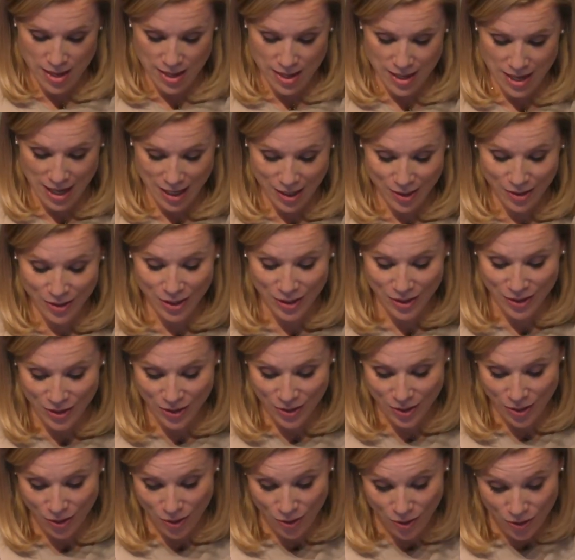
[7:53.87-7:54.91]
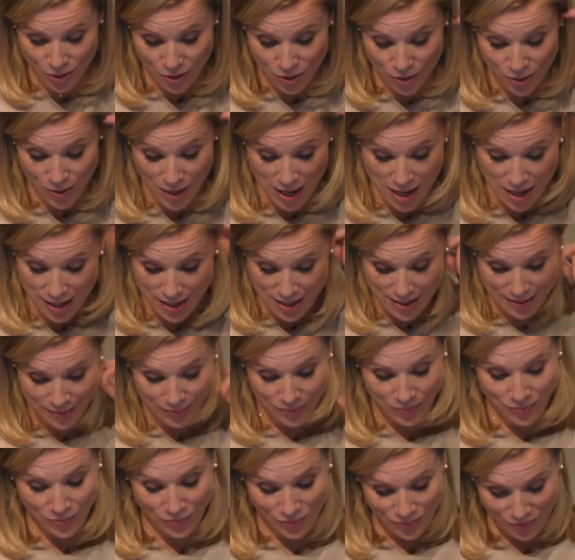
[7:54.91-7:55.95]
学術交流は
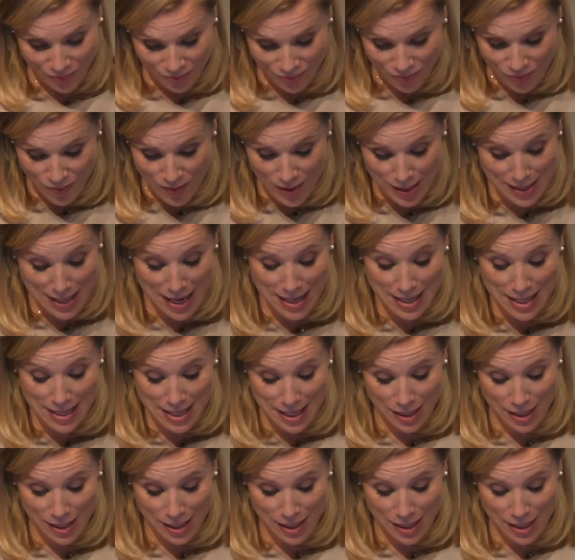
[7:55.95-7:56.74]
何